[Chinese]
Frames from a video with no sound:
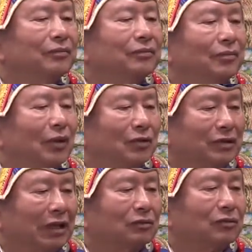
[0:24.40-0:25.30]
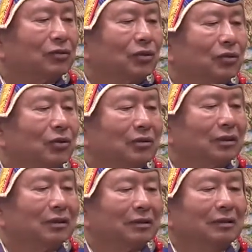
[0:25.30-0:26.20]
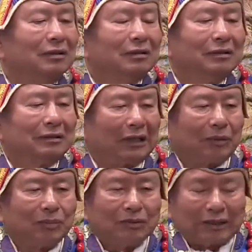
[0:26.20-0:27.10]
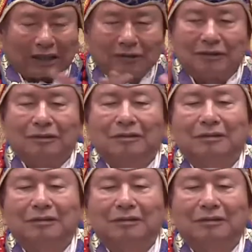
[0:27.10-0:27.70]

没有降服作用的，大部分还是